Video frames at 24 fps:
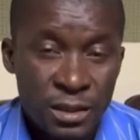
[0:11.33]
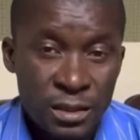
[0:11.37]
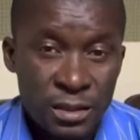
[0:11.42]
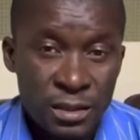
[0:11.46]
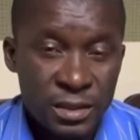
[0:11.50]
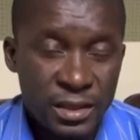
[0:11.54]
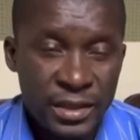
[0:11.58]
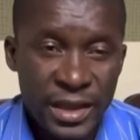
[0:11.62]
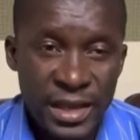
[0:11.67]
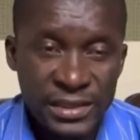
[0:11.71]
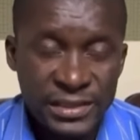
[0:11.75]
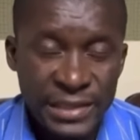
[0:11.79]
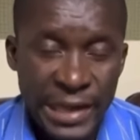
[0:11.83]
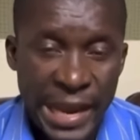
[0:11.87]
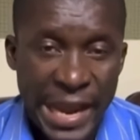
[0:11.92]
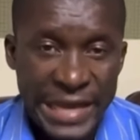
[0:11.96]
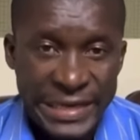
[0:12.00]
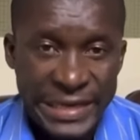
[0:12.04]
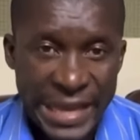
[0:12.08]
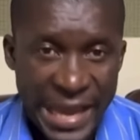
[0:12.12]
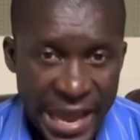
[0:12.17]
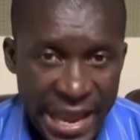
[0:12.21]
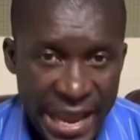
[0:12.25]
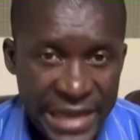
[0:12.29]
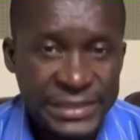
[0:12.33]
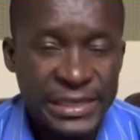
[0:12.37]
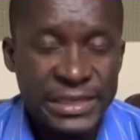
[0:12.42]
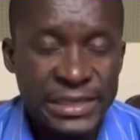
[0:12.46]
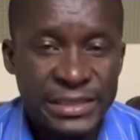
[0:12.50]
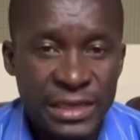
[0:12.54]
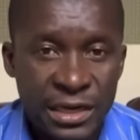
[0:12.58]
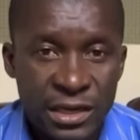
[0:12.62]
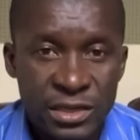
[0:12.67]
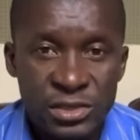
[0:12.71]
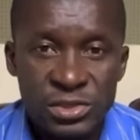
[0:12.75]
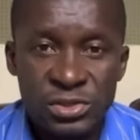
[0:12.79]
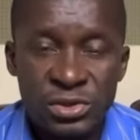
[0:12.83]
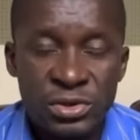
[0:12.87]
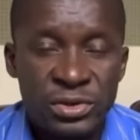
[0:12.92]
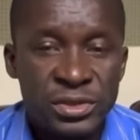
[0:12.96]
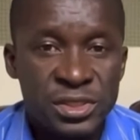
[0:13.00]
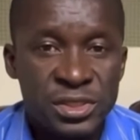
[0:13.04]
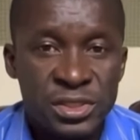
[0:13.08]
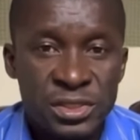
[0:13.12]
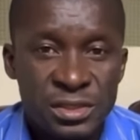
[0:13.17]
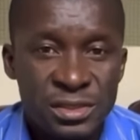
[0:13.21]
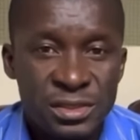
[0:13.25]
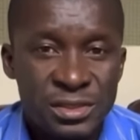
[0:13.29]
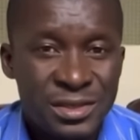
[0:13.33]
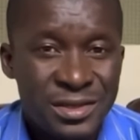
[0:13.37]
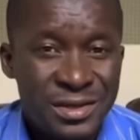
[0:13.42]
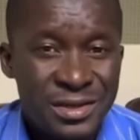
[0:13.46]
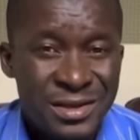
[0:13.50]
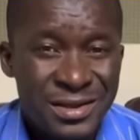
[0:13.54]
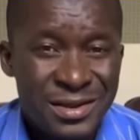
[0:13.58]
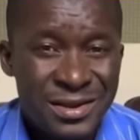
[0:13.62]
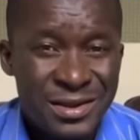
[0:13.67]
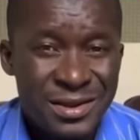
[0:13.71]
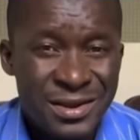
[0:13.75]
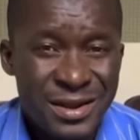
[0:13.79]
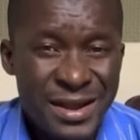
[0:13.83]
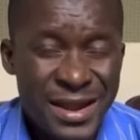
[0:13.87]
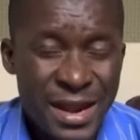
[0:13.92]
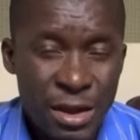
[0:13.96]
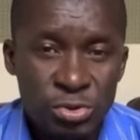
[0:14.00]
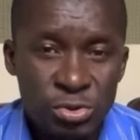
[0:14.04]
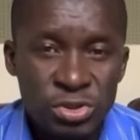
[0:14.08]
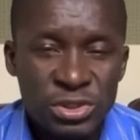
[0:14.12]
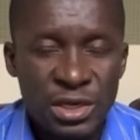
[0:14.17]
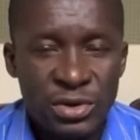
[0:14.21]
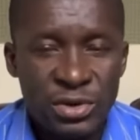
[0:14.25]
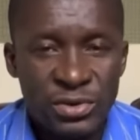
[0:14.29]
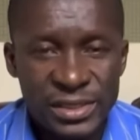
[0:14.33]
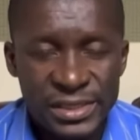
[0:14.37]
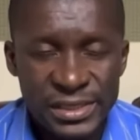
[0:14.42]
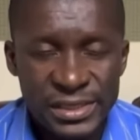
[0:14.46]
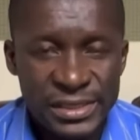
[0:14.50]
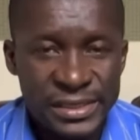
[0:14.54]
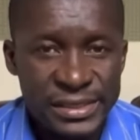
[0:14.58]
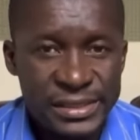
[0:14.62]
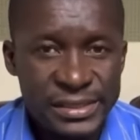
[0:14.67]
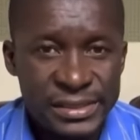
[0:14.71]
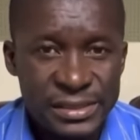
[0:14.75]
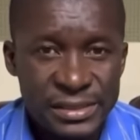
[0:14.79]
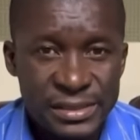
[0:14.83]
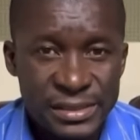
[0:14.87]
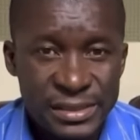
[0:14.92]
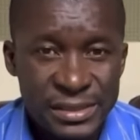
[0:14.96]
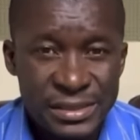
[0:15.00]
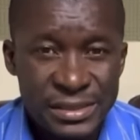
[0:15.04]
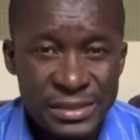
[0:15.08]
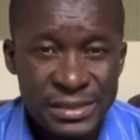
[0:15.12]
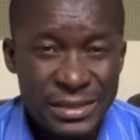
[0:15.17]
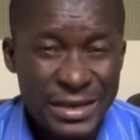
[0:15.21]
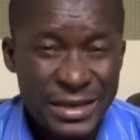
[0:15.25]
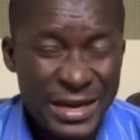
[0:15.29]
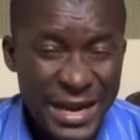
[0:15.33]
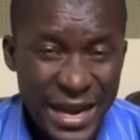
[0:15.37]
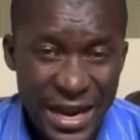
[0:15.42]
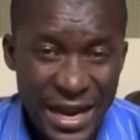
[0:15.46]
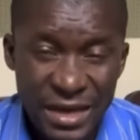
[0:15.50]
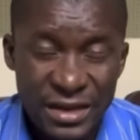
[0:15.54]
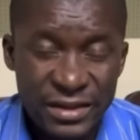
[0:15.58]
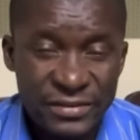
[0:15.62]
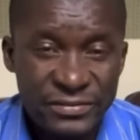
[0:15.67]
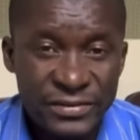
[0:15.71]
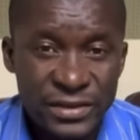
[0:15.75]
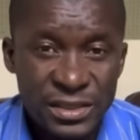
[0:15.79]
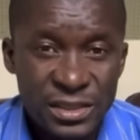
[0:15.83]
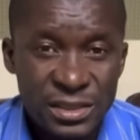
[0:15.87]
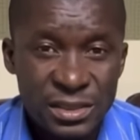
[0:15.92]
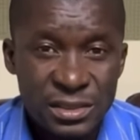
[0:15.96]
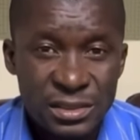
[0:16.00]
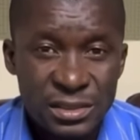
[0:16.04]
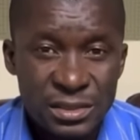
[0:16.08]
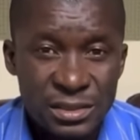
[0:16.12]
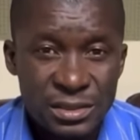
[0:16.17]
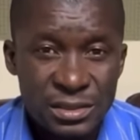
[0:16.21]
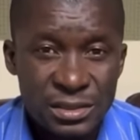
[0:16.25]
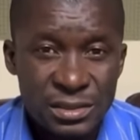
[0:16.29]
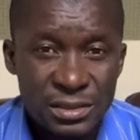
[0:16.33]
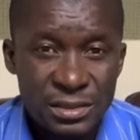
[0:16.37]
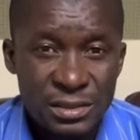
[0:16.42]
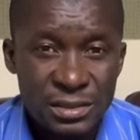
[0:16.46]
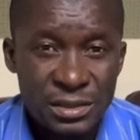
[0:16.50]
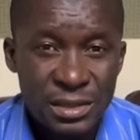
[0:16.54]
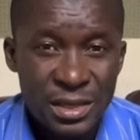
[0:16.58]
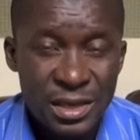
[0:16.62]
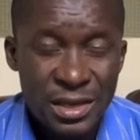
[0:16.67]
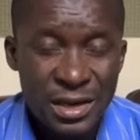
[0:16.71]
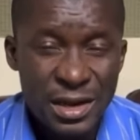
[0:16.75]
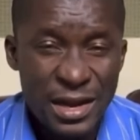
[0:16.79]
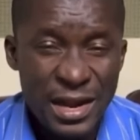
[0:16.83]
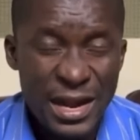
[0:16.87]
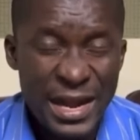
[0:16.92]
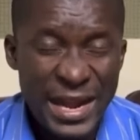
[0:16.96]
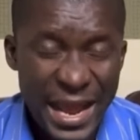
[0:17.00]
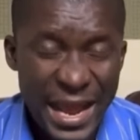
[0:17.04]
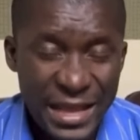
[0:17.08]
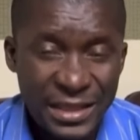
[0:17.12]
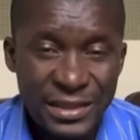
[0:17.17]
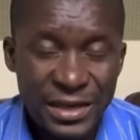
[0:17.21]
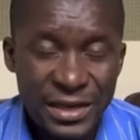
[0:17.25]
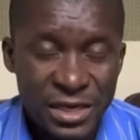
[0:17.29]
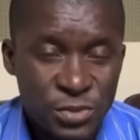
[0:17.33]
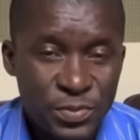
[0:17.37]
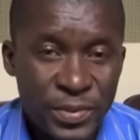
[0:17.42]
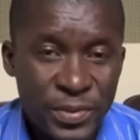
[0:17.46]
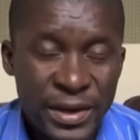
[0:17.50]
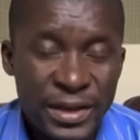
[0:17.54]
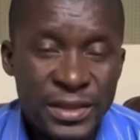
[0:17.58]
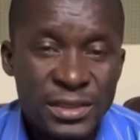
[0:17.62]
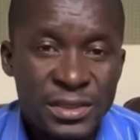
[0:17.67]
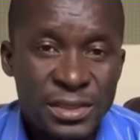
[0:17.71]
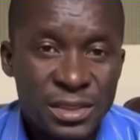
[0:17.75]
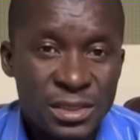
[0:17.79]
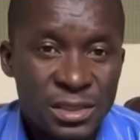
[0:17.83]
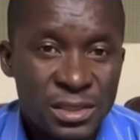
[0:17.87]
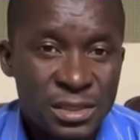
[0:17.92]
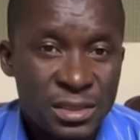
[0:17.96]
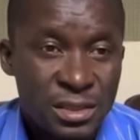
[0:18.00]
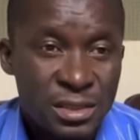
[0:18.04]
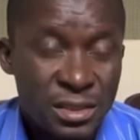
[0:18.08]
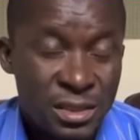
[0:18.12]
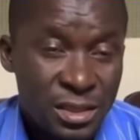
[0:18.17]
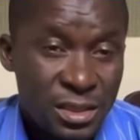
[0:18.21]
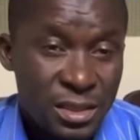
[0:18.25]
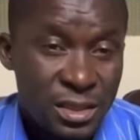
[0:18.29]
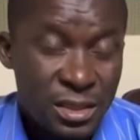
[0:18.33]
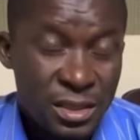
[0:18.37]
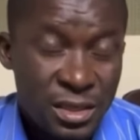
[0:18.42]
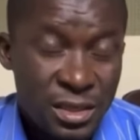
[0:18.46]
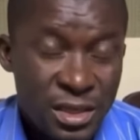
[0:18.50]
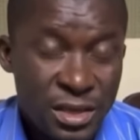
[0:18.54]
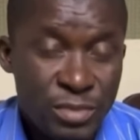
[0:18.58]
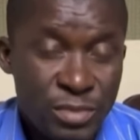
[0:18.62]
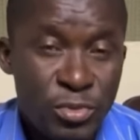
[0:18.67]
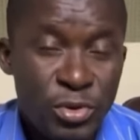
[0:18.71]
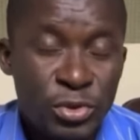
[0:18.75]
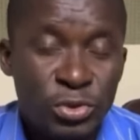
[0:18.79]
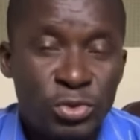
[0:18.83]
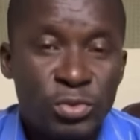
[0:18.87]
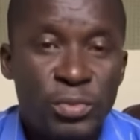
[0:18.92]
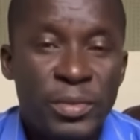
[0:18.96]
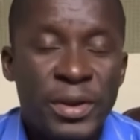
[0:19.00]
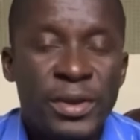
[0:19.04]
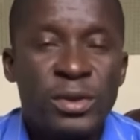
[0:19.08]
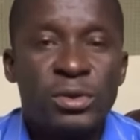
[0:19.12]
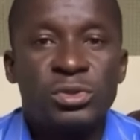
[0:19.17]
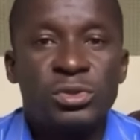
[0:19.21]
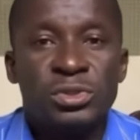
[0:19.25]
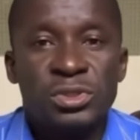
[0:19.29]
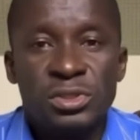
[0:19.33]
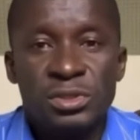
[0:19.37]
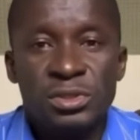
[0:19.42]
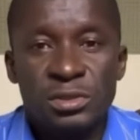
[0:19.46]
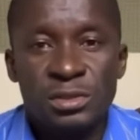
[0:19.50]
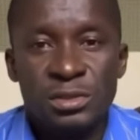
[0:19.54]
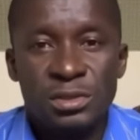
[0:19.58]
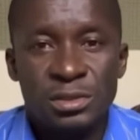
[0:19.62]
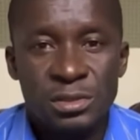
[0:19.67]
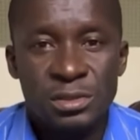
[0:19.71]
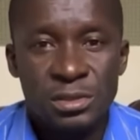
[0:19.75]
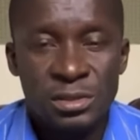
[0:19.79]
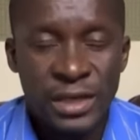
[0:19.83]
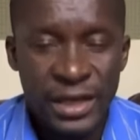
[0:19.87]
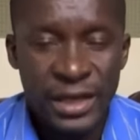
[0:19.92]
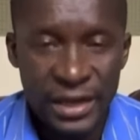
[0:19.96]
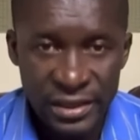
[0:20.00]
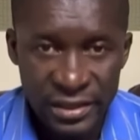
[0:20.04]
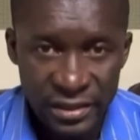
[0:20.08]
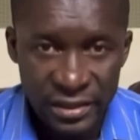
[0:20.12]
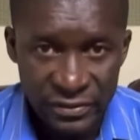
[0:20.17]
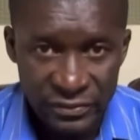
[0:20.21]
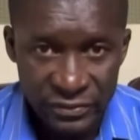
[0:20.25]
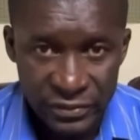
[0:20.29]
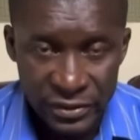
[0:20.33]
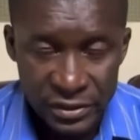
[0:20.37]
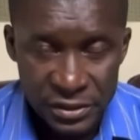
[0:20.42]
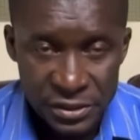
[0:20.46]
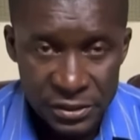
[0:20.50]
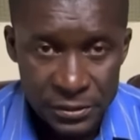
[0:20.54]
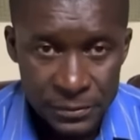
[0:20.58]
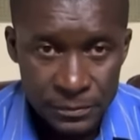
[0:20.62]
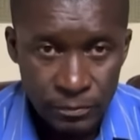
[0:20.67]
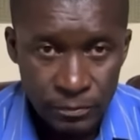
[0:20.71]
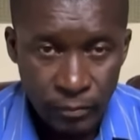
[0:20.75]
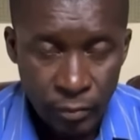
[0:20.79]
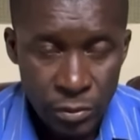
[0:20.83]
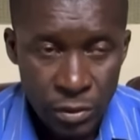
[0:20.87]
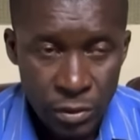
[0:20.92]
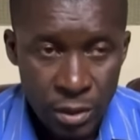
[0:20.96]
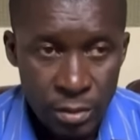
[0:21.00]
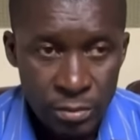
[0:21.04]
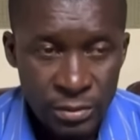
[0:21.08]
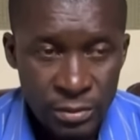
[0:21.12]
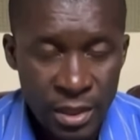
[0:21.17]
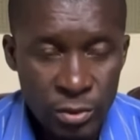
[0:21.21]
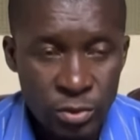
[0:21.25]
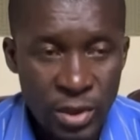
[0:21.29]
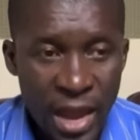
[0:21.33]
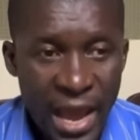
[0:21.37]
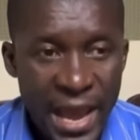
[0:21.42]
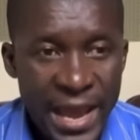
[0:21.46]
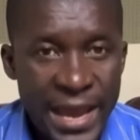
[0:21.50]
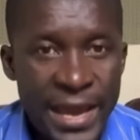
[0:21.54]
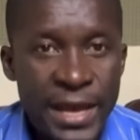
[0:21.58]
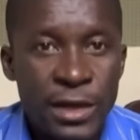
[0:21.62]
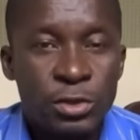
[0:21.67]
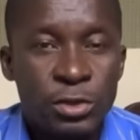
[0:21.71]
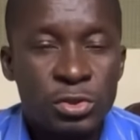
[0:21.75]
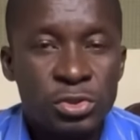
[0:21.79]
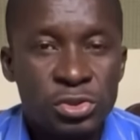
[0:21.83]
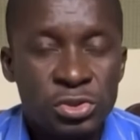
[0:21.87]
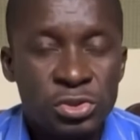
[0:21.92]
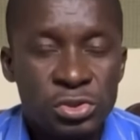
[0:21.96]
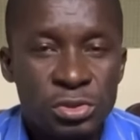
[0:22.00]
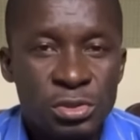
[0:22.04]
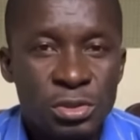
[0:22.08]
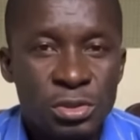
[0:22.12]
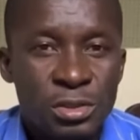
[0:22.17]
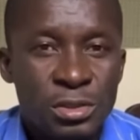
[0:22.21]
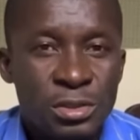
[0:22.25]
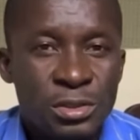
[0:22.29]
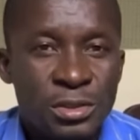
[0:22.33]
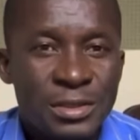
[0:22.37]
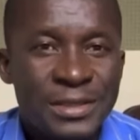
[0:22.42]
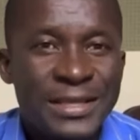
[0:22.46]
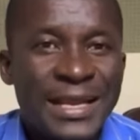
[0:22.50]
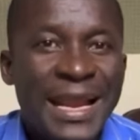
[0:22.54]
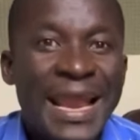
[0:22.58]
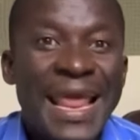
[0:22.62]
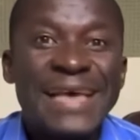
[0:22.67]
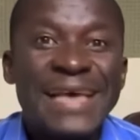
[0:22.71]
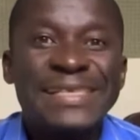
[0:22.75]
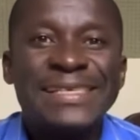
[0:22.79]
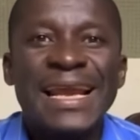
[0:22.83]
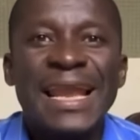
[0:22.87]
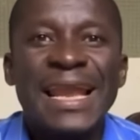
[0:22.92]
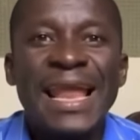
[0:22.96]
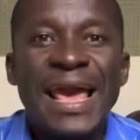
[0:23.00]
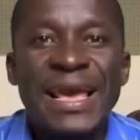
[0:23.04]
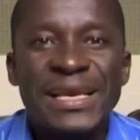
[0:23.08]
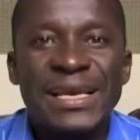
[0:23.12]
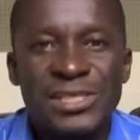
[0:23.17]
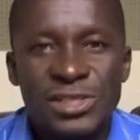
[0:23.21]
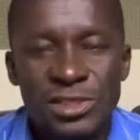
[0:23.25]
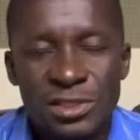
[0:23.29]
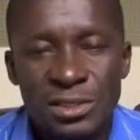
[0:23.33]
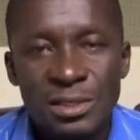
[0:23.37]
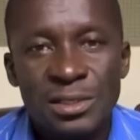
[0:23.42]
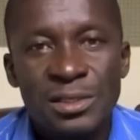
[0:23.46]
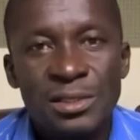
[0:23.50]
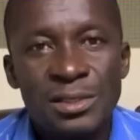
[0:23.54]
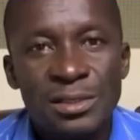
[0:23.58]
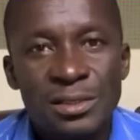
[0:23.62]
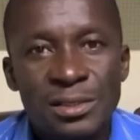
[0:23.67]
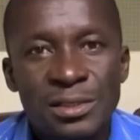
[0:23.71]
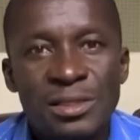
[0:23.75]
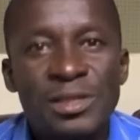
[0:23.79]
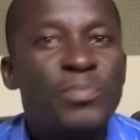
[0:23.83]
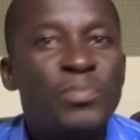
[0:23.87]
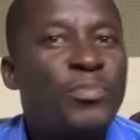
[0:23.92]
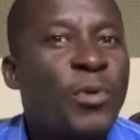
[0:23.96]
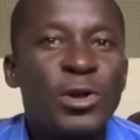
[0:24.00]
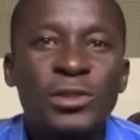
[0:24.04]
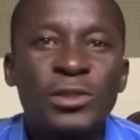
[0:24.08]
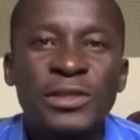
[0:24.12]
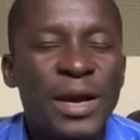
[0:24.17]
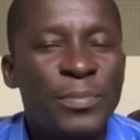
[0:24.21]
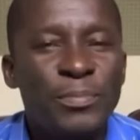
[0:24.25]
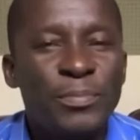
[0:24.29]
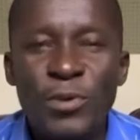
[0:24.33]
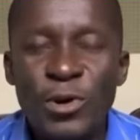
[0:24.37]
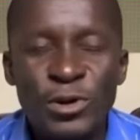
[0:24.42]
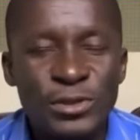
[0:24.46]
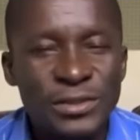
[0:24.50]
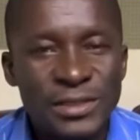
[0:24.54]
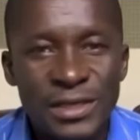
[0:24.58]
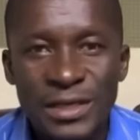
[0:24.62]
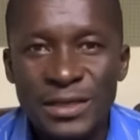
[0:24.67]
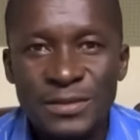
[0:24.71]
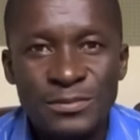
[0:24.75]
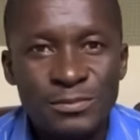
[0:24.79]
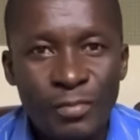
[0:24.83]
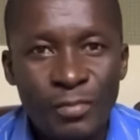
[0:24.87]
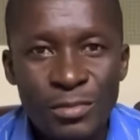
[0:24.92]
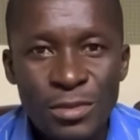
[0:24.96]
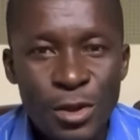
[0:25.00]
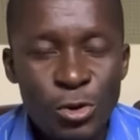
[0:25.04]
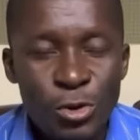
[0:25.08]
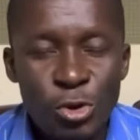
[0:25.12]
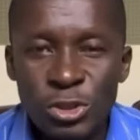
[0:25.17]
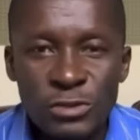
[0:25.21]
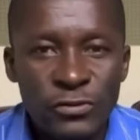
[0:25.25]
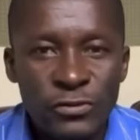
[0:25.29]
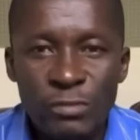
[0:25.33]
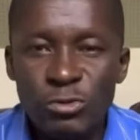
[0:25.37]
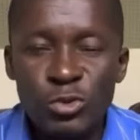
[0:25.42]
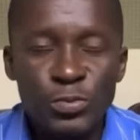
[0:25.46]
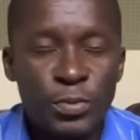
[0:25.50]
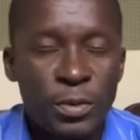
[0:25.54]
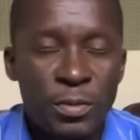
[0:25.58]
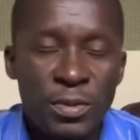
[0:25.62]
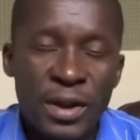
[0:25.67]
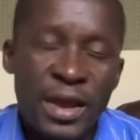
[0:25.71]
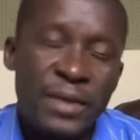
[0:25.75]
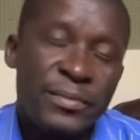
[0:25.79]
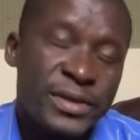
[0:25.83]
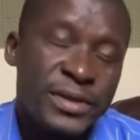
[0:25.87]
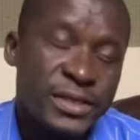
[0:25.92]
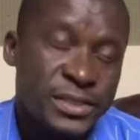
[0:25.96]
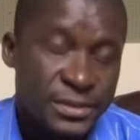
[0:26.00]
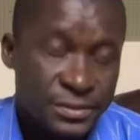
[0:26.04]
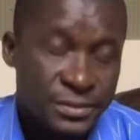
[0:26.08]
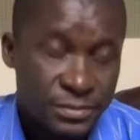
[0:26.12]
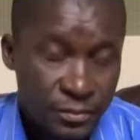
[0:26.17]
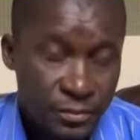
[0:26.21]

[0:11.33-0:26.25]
de que estas eleições não estão a ser nem livres, nem transparentes e muito menos credíveis. Portanto, há erros de les a les, de ponta a ponta. Nós tivemos problemas